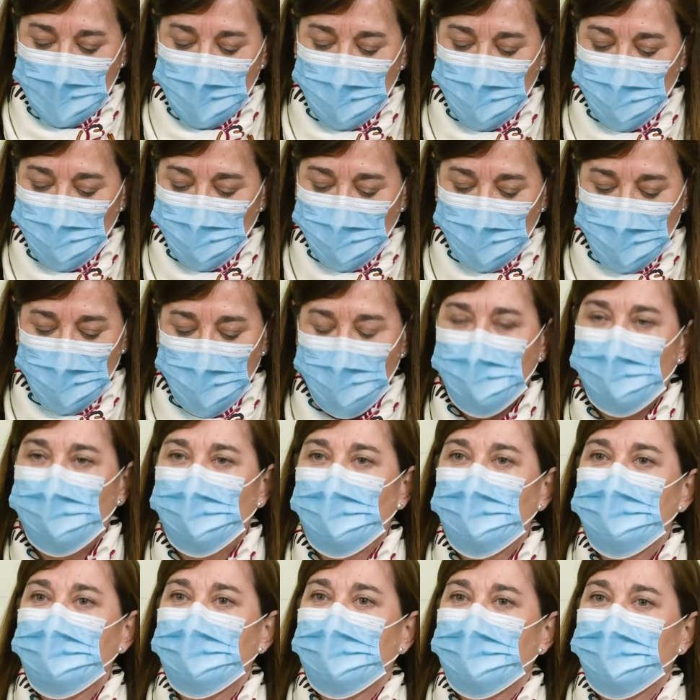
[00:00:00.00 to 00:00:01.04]
en un
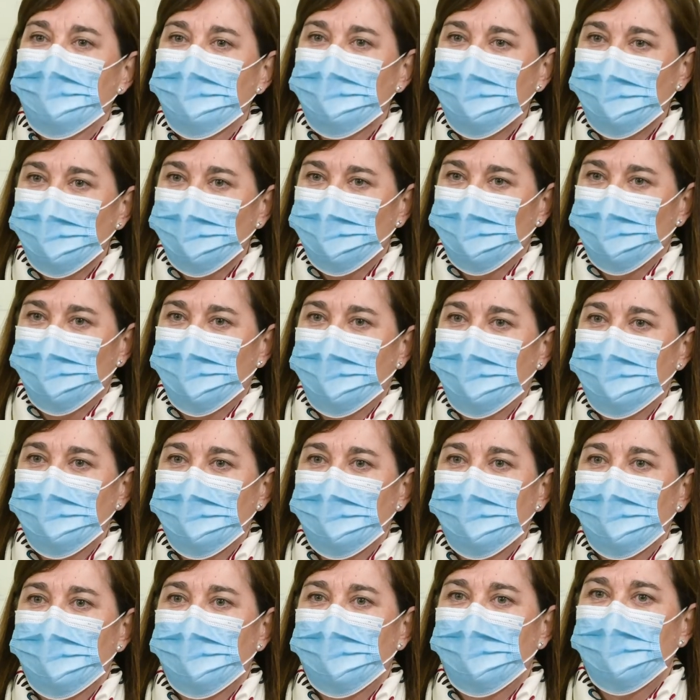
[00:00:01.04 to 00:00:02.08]
principio hasta las 0
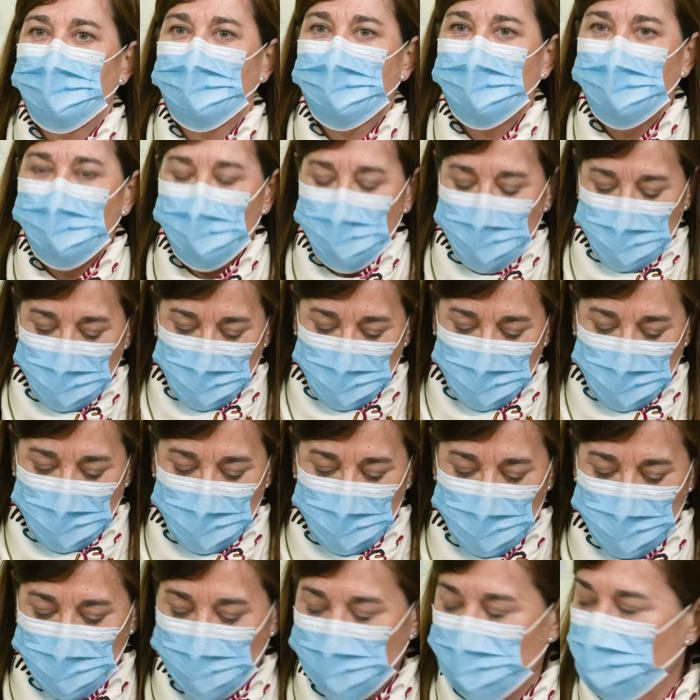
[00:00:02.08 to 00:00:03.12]
horas del 15 de
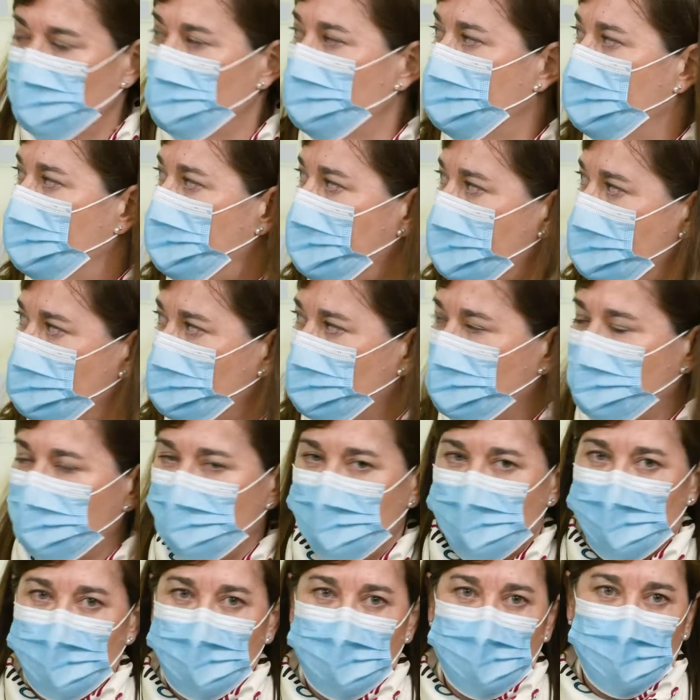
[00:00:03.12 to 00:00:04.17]
enero del año que
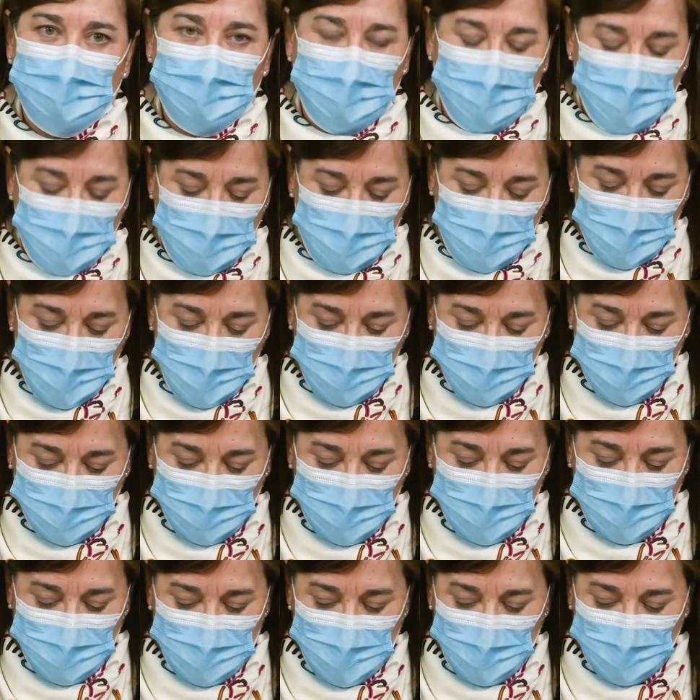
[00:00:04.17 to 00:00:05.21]
viene, como bien
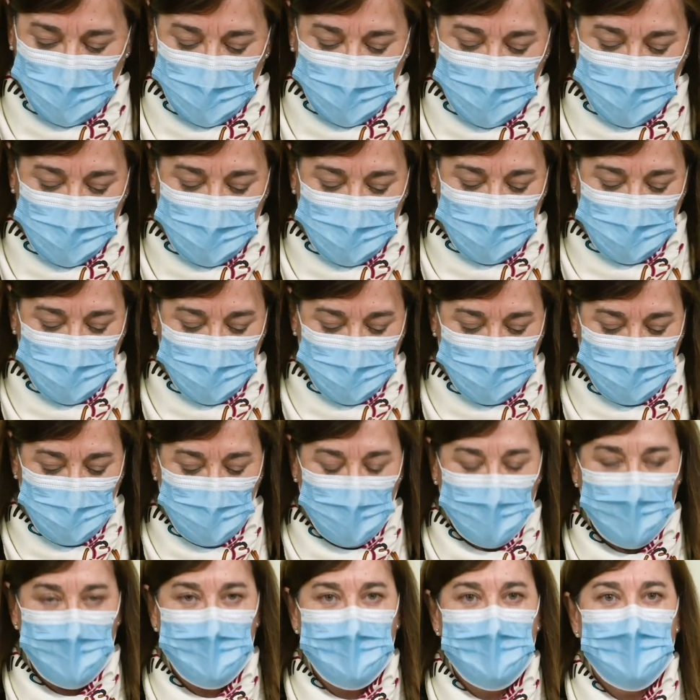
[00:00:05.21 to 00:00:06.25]
anunciaba la presidenta.
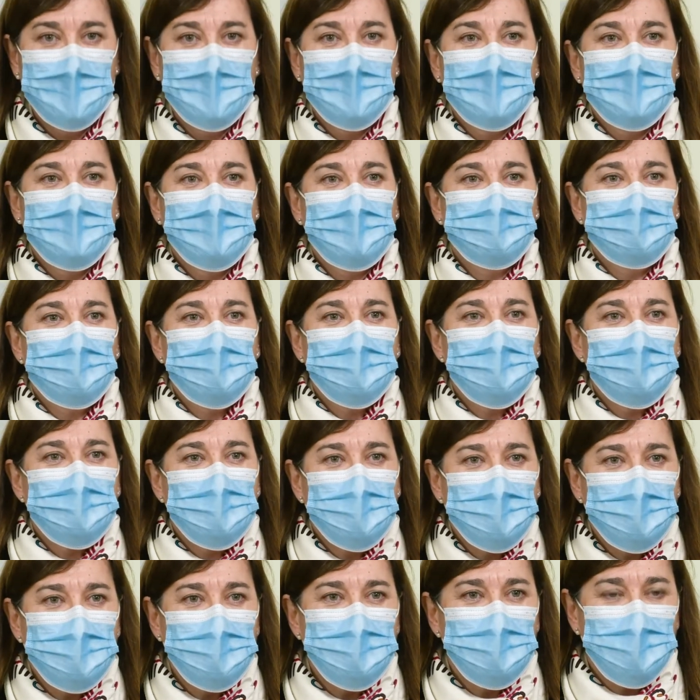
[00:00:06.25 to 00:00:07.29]
Del
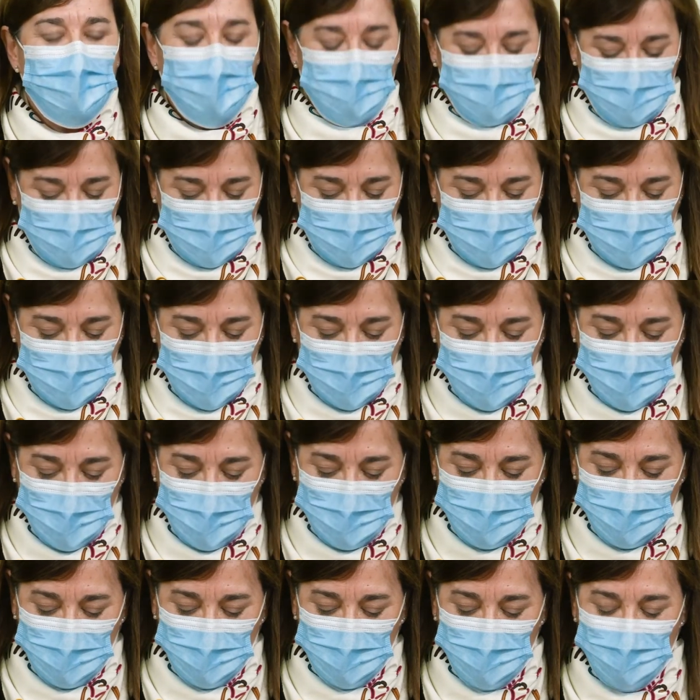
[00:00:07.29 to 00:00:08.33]
23 al 26 de
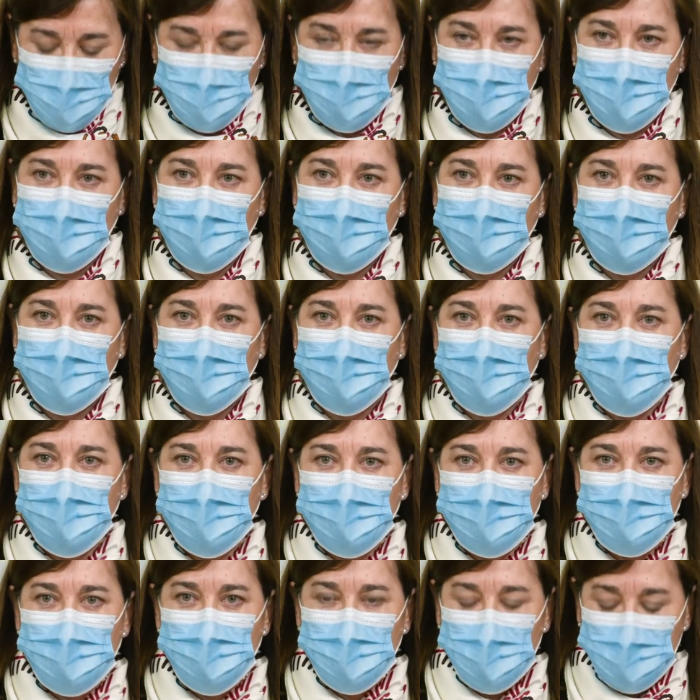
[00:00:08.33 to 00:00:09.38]
diciembre y
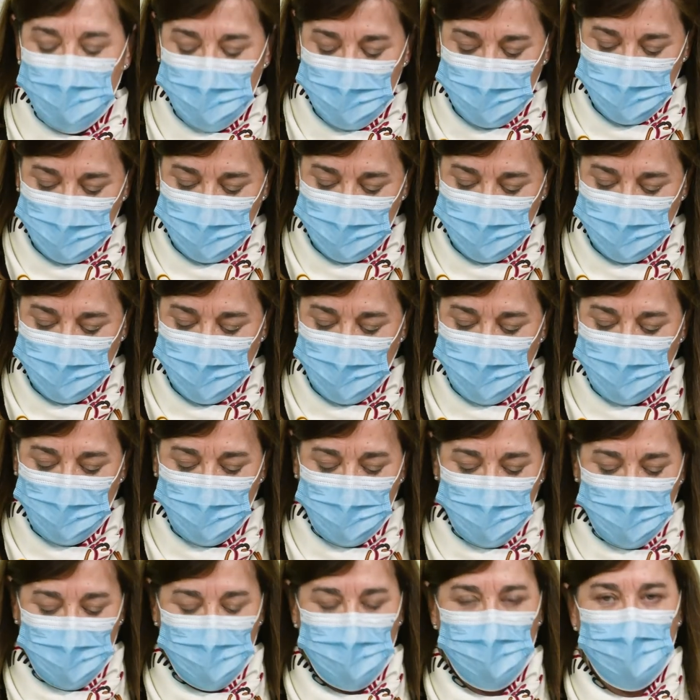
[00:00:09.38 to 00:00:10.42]
del 3 de
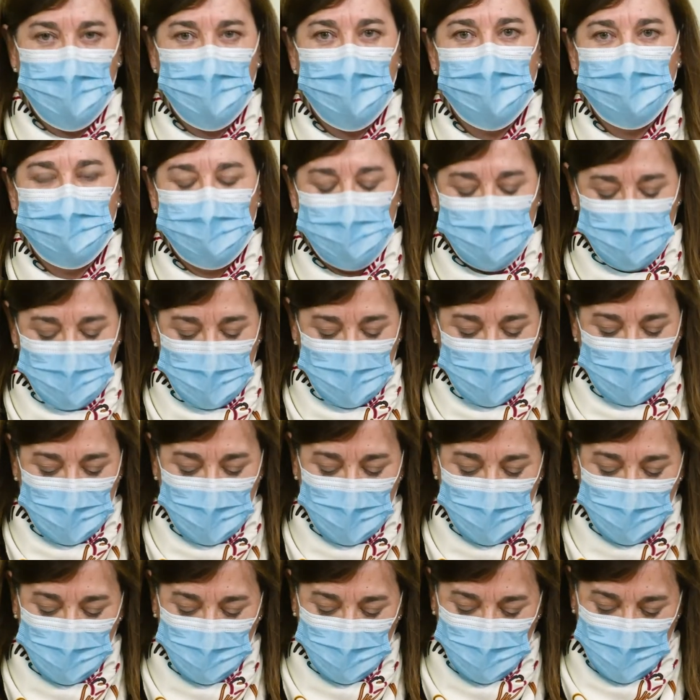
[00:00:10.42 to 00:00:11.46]
diciembre al 2 de
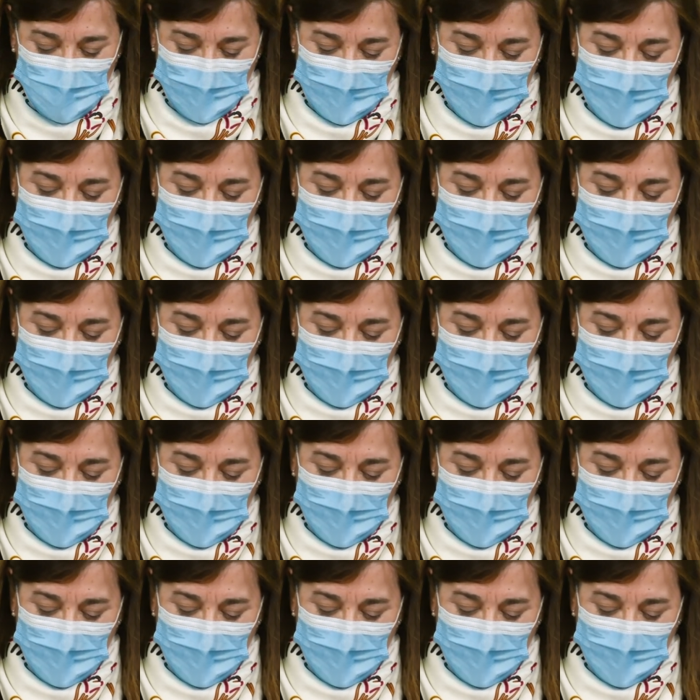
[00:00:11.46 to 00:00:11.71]
enero,